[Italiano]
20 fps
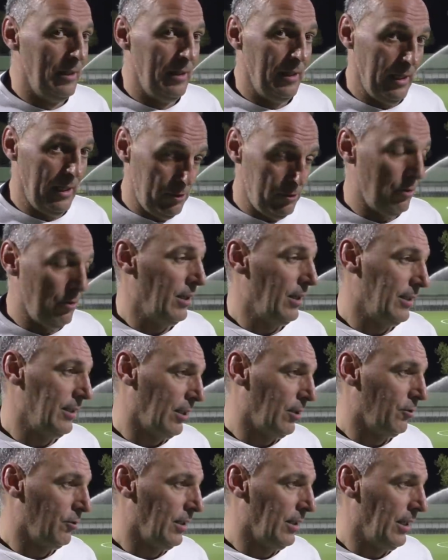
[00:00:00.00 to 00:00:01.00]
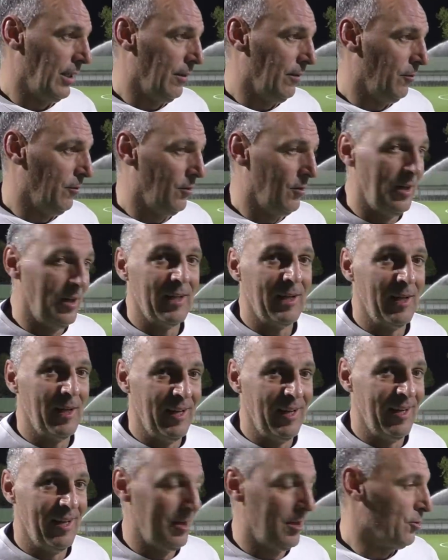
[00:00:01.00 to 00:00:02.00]
e sono rientrato al Chievo
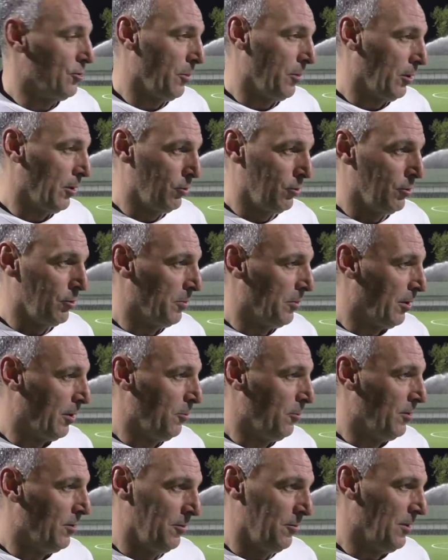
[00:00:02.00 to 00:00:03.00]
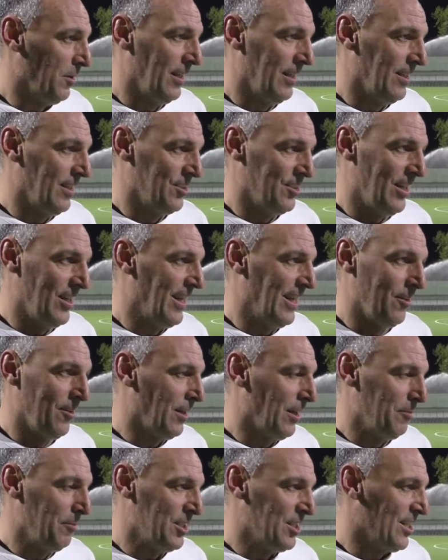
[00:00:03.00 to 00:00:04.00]
anche, anche e soprattutto per lui, quindi ci lega
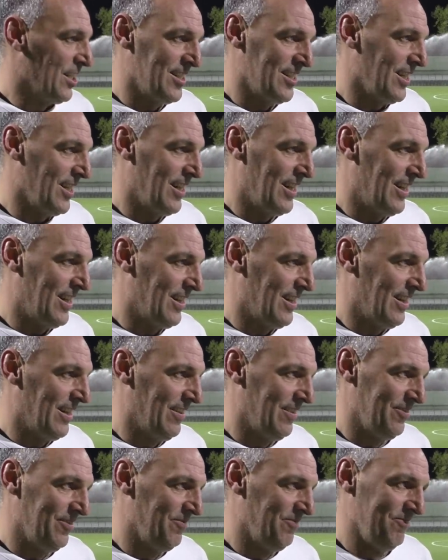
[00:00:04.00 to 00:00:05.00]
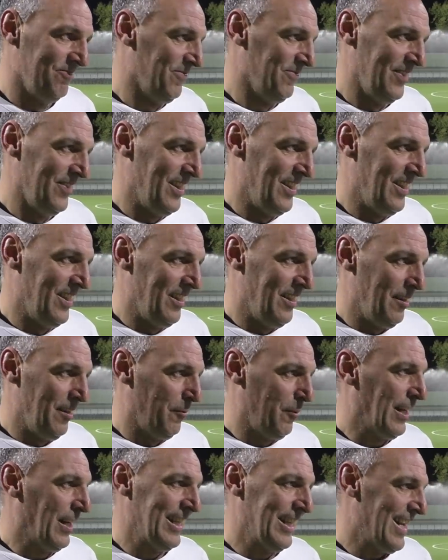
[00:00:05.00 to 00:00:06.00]
un'amicizia
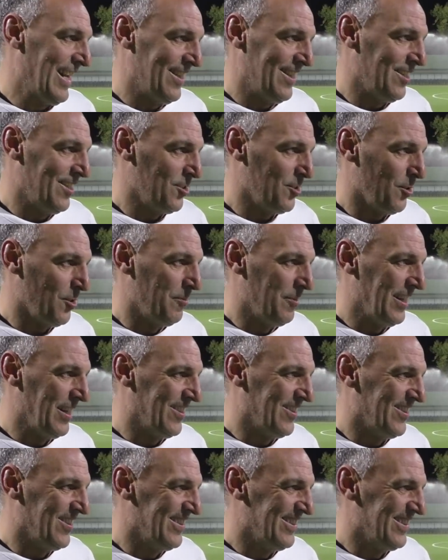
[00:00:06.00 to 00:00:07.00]
fraterna insomma. Ecco.